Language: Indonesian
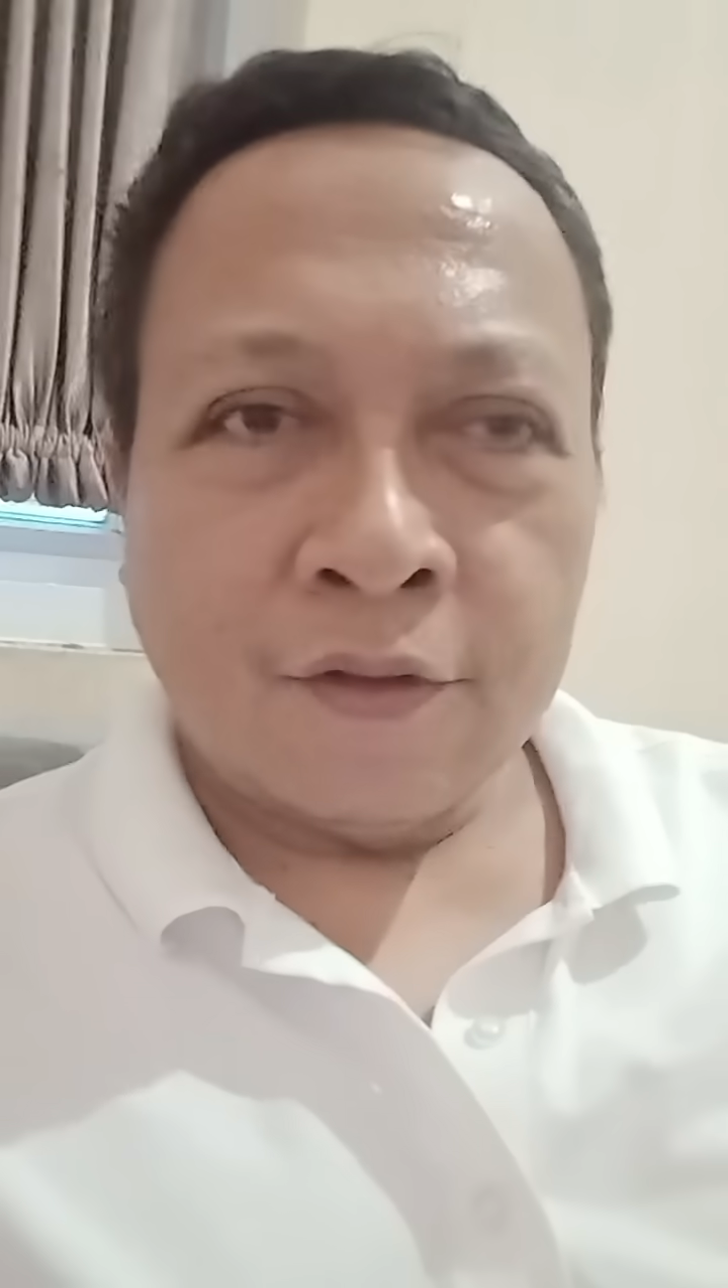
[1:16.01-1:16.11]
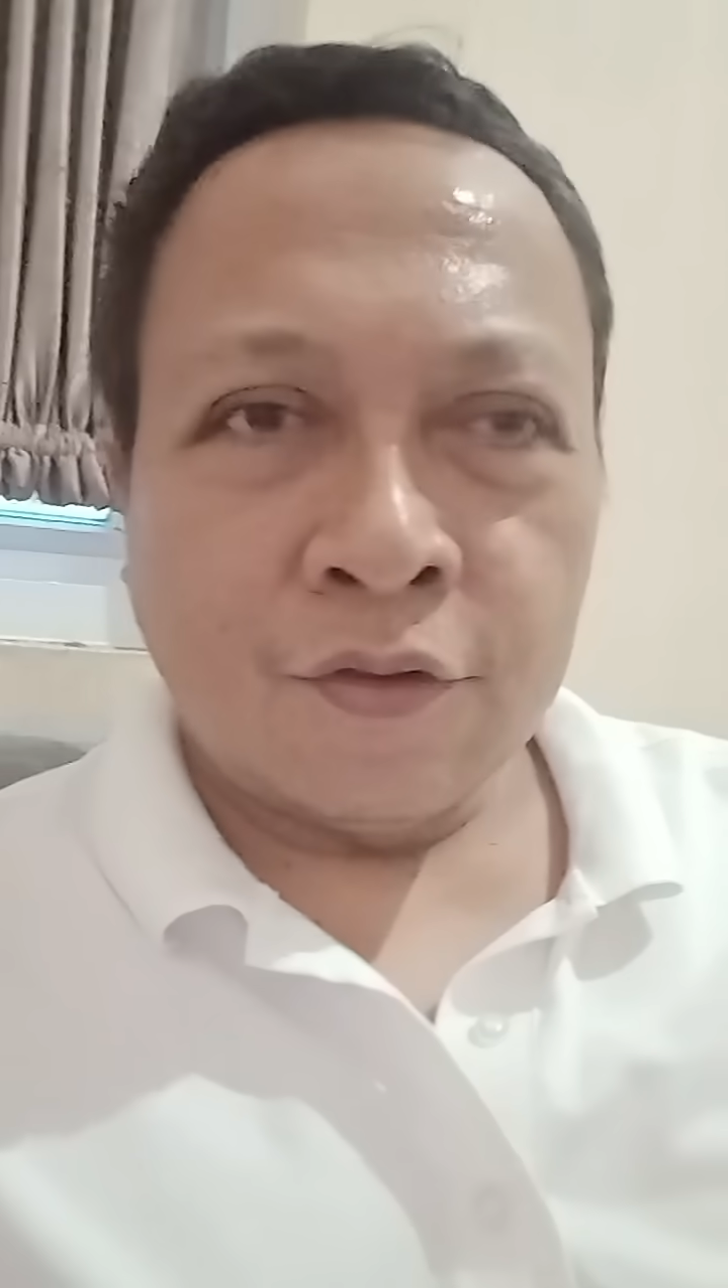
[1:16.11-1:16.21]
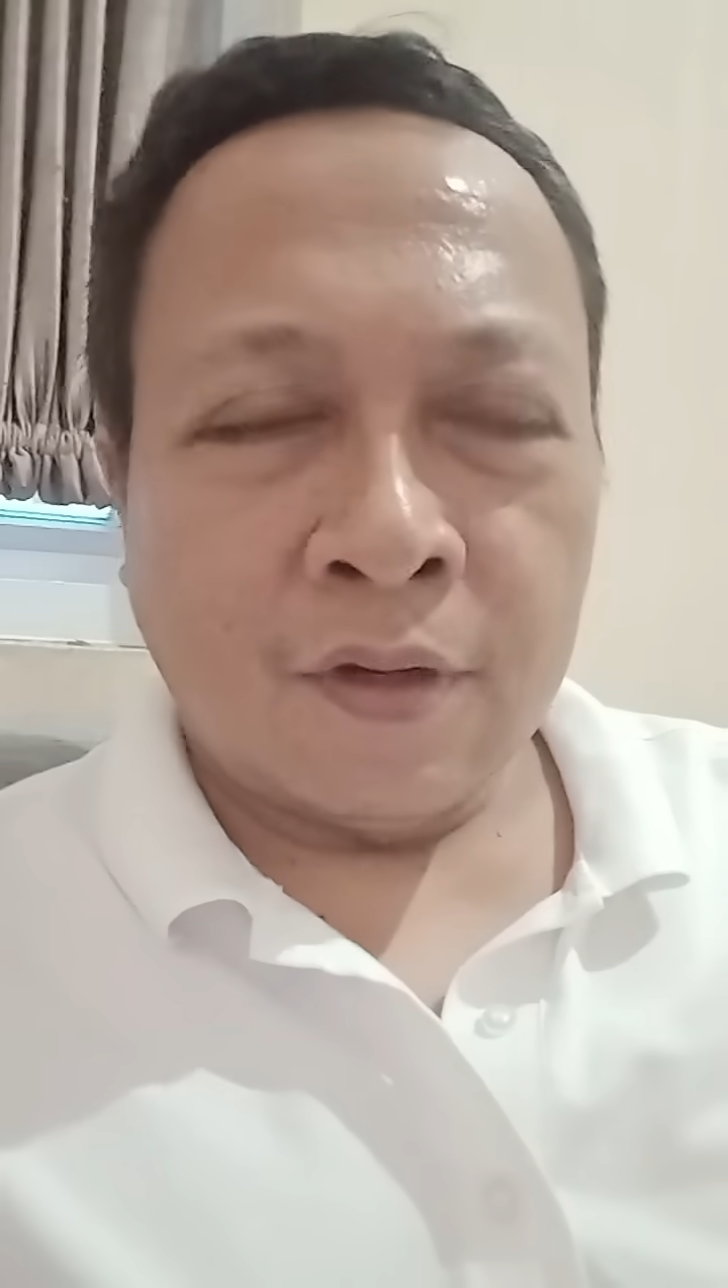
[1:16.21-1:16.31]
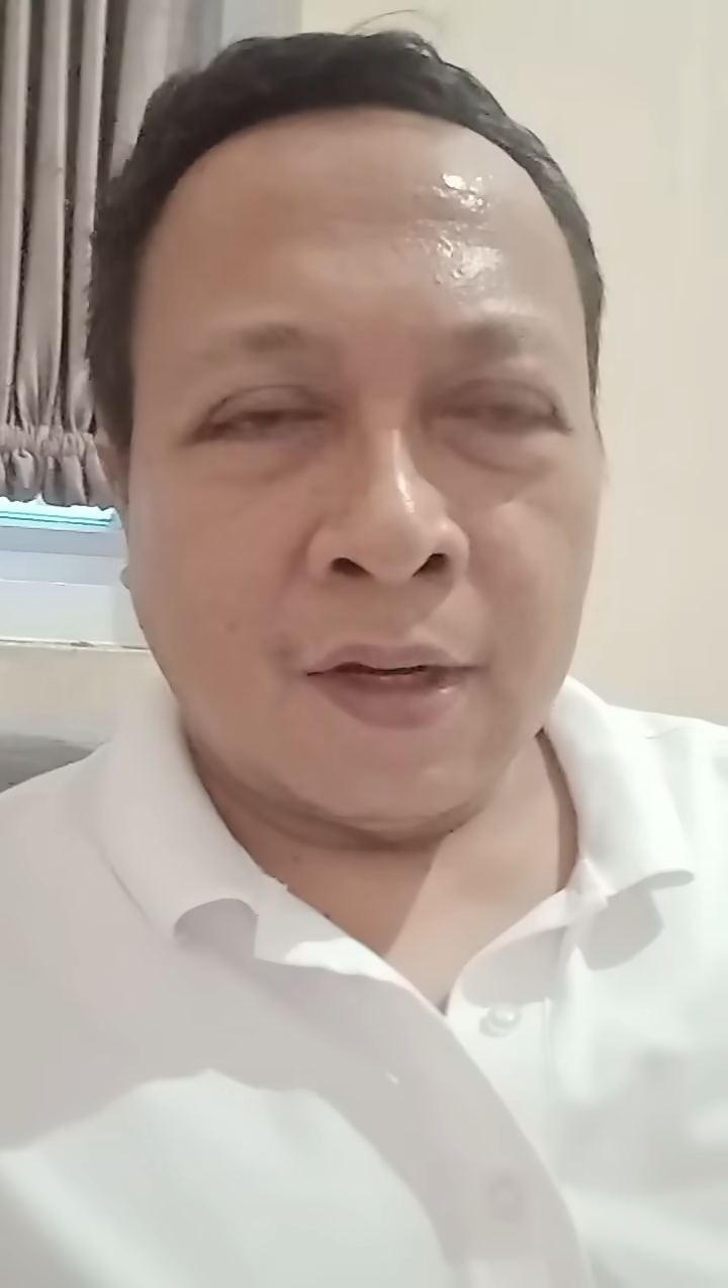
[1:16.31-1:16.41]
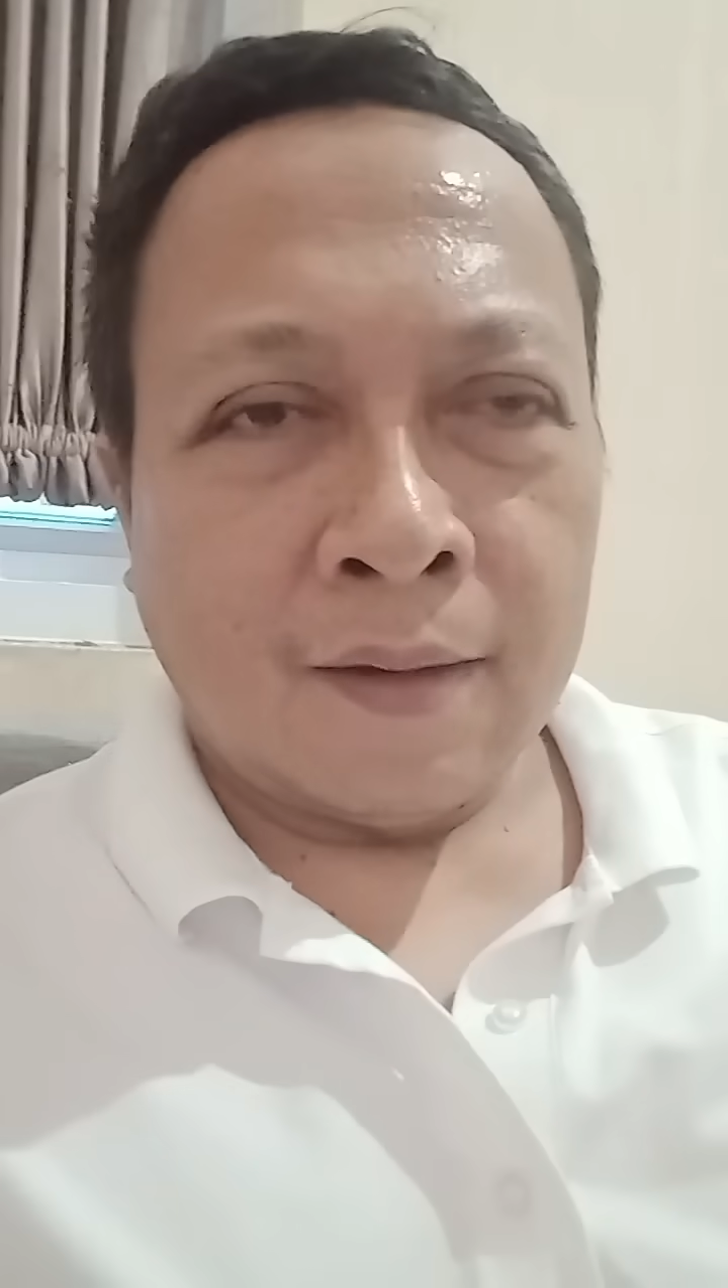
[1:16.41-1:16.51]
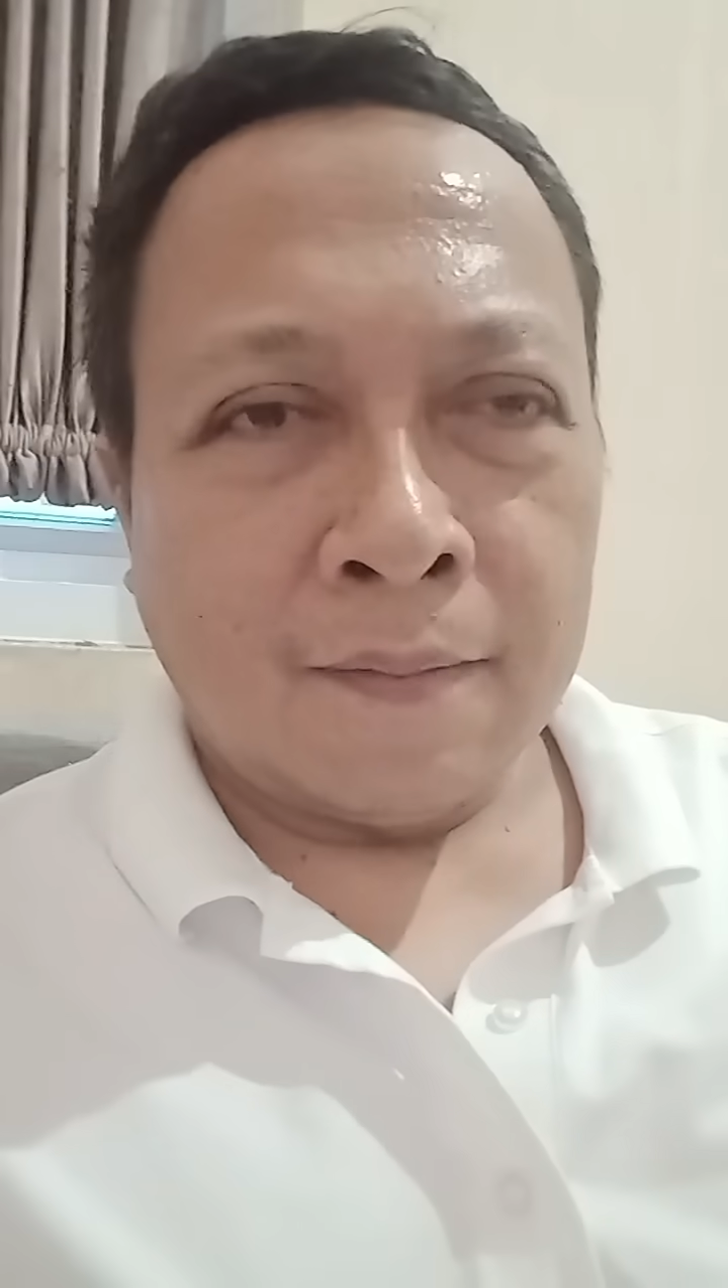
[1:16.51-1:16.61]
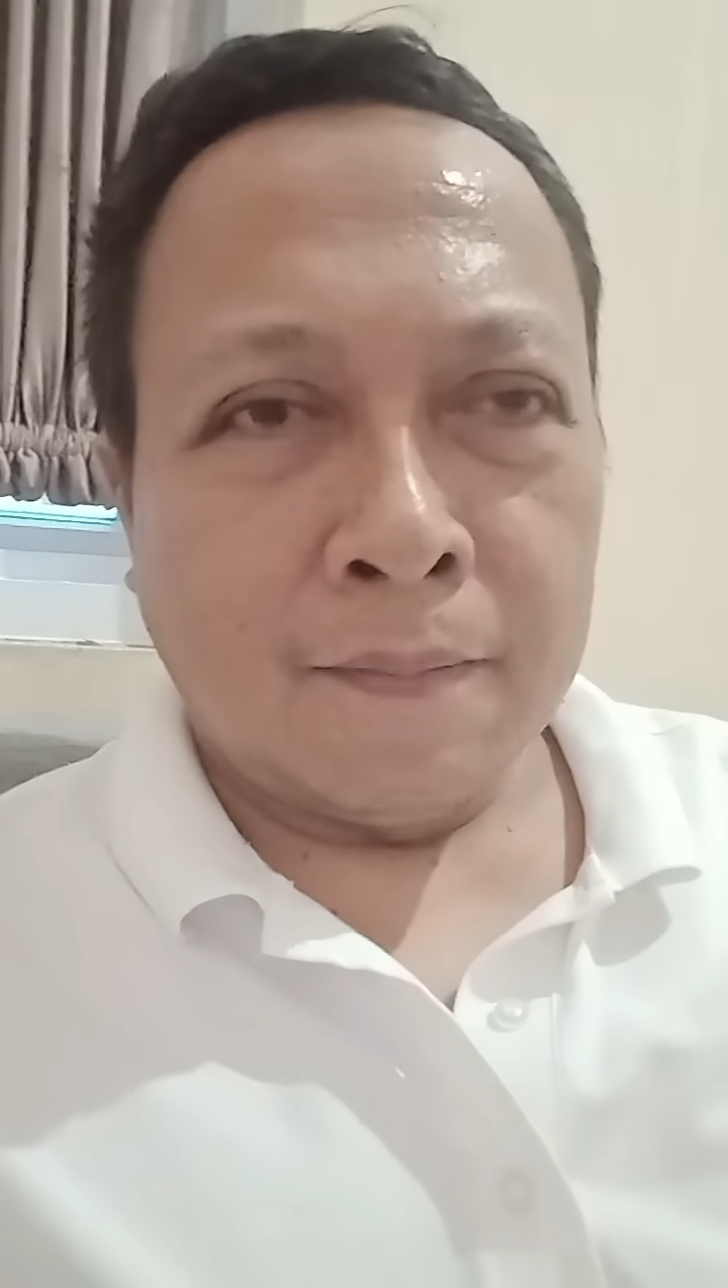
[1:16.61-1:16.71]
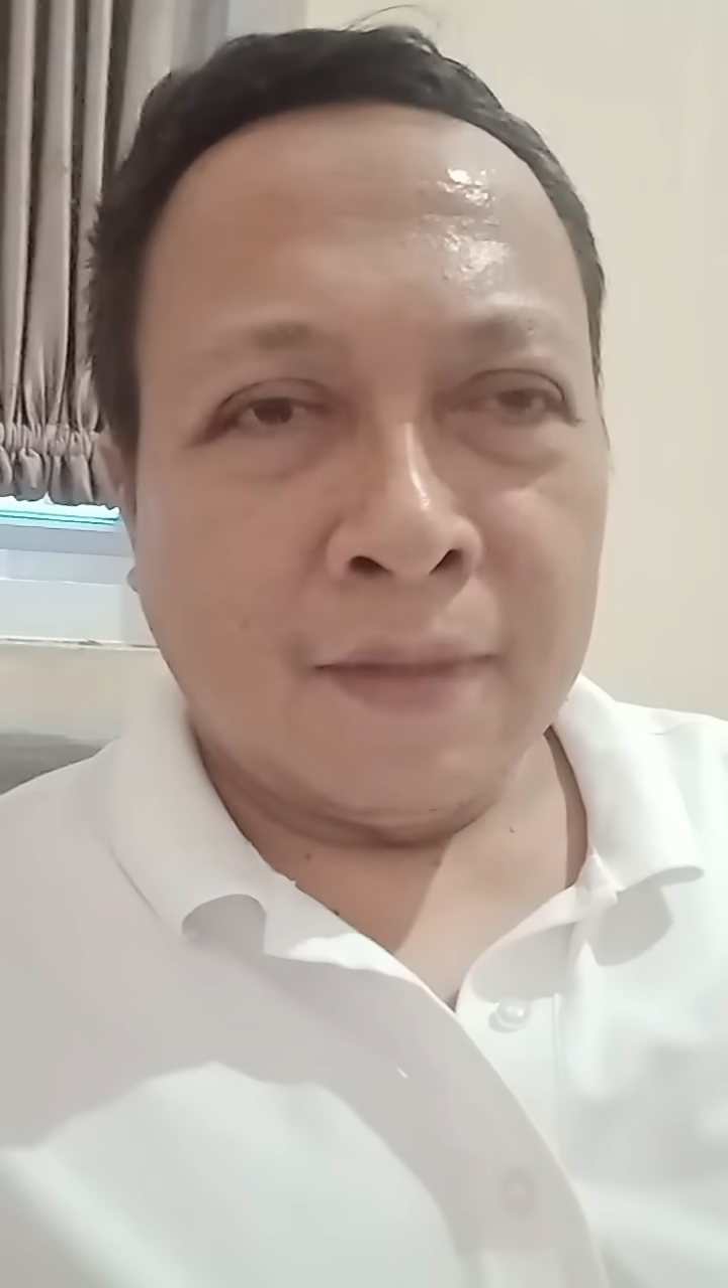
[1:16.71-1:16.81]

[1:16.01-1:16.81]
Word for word: juga